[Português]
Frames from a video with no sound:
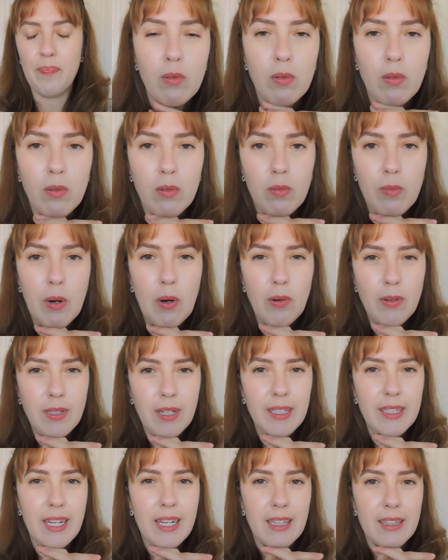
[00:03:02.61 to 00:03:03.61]
Uma
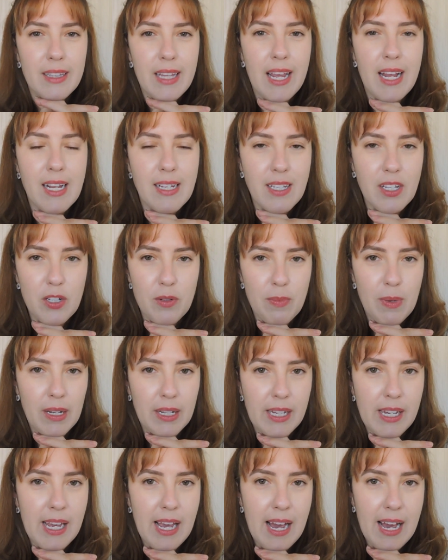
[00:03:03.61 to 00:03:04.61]
outra tendência de
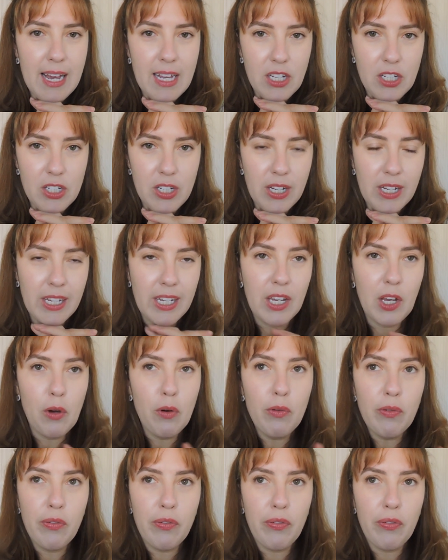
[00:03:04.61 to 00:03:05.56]
maquiagem que eu